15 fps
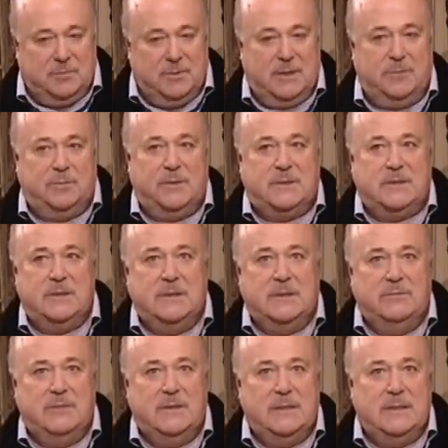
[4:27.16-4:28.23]
мы
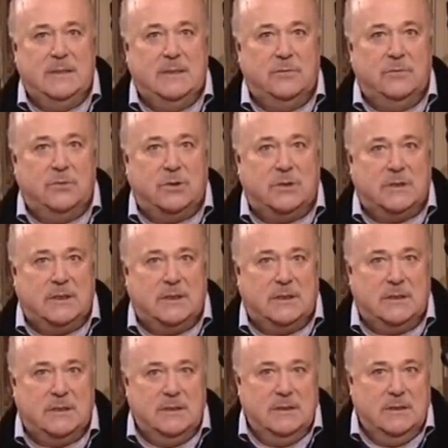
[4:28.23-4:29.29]
репетировали,
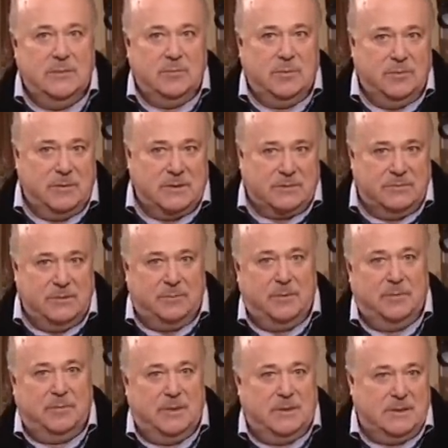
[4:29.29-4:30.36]
уже по Москве
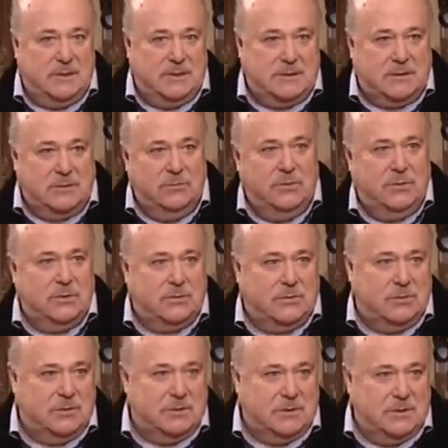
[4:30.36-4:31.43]
поползли слухи,
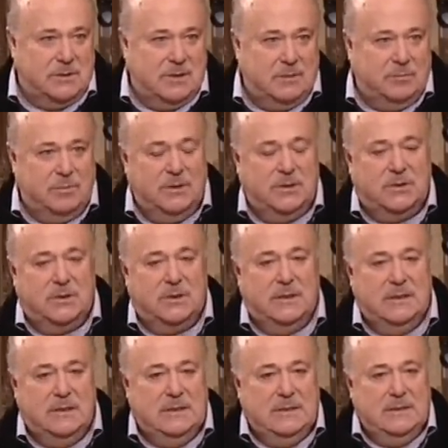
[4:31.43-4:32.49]
что это необычно.
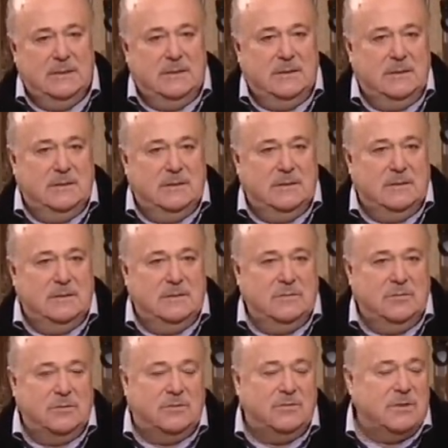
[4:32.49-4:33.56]
Э,
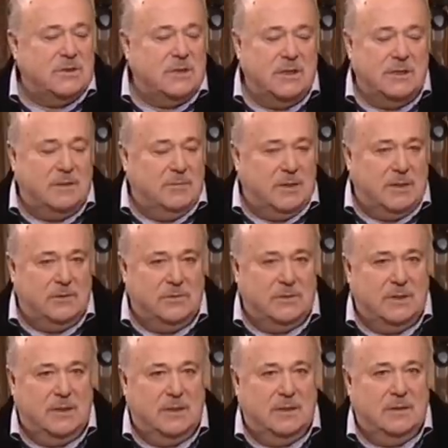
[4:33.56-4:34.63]
утверждение мое
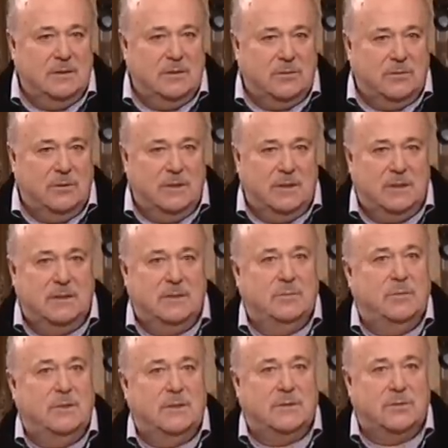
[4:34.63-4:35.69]
на роль Ленина
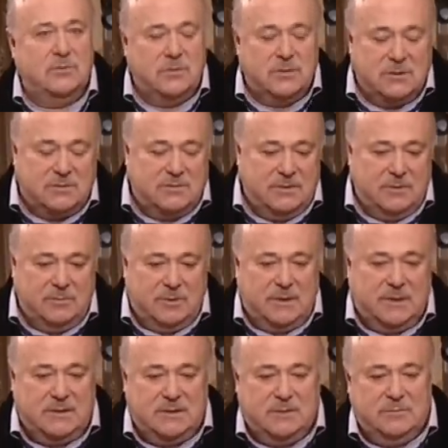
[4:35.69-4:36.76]
было тоже
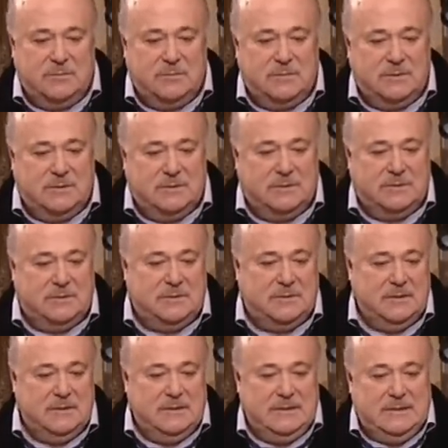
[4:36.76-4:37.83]
своеобразным. Э,
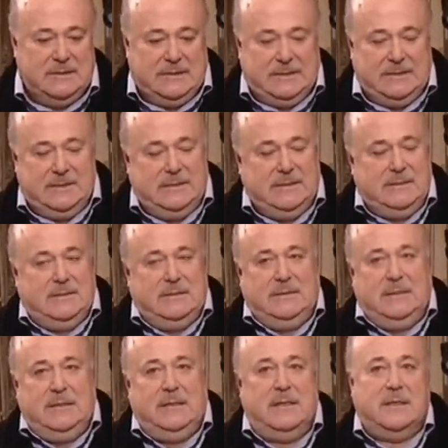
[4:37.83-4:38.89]

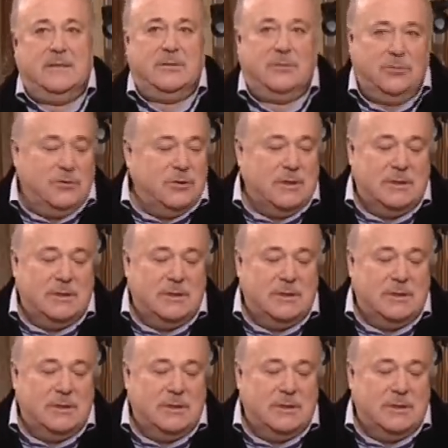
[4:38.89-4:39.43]
это тоже